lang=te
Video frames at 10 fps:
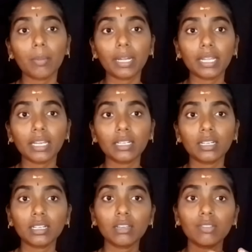బట్
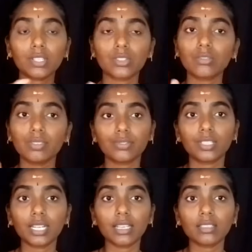ఏంటంటే ఫస్ట్
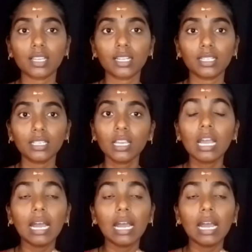ఫిఫ్టీన్ డేస్ అనేది